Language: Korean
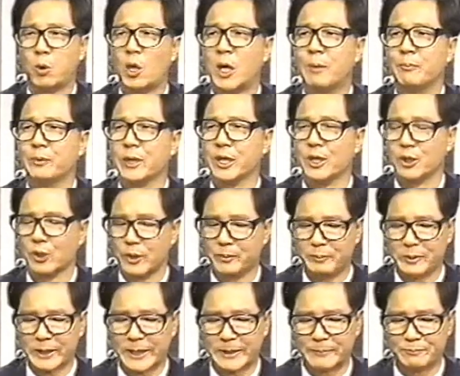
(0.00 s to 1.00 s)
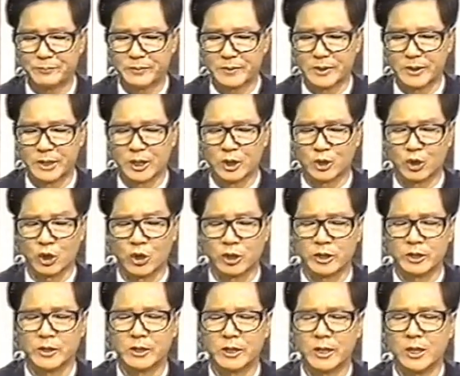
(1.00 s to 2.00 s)
포함되어 있는 겁니다. 그래서
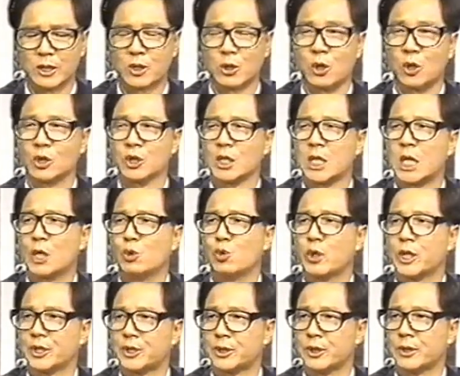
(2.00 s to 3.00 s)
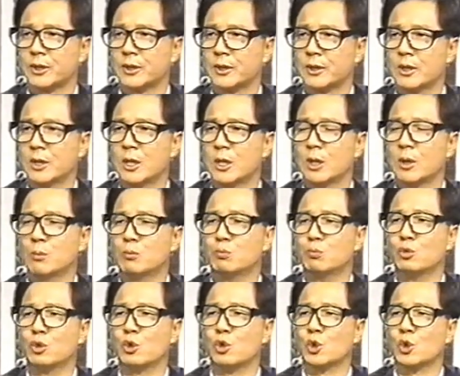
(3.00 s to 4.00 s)
저는 건강을 위해서
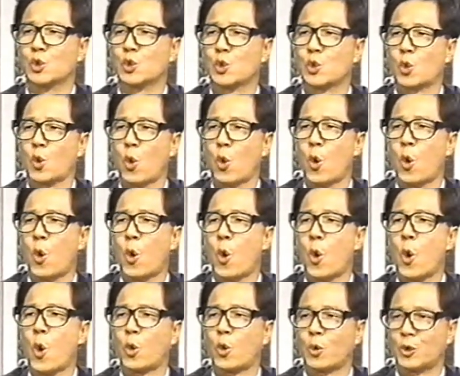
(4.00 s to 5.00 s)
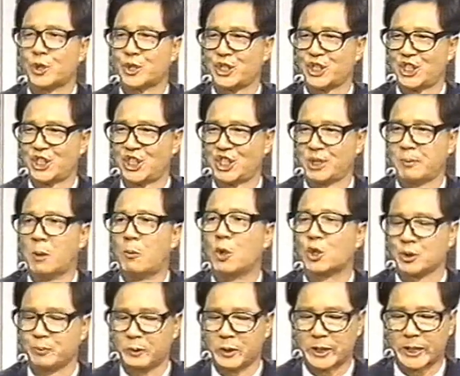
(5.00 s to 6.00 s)
물을 꼭꼭 씹어
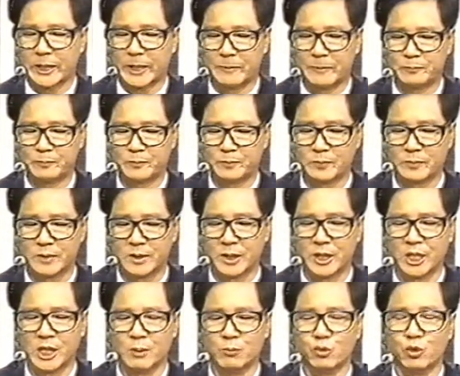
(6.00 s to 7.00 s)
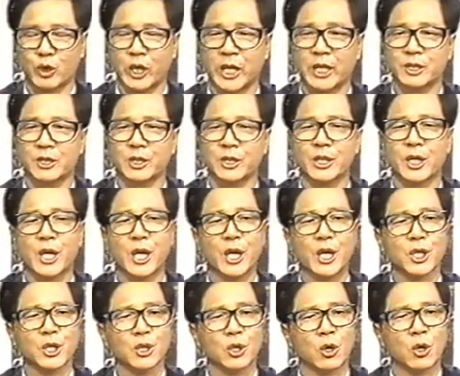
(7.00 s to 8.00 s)
먹습니다. 이 물에는
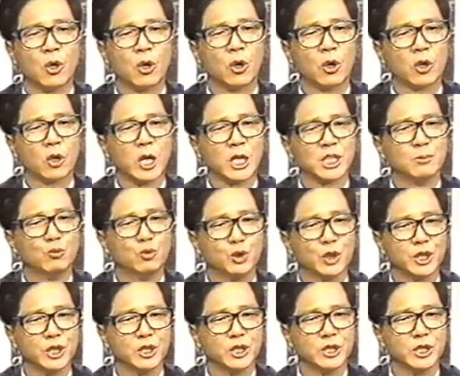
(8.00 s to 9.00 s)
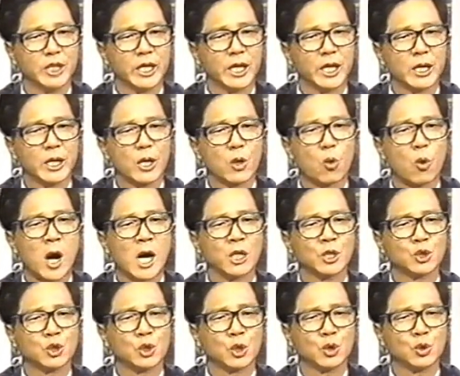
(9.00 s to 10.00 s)
여러 가지 물이 있는데
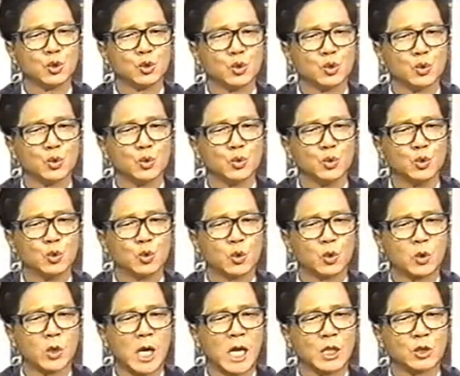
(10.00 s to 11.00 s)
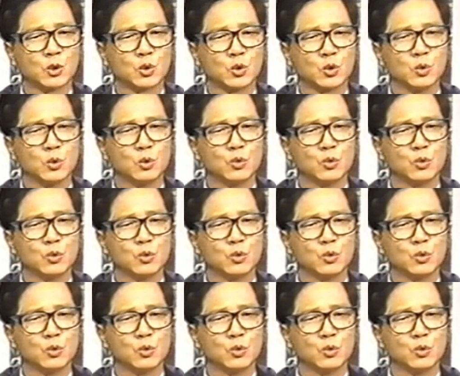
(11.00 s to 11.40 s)
광천수, 육각수,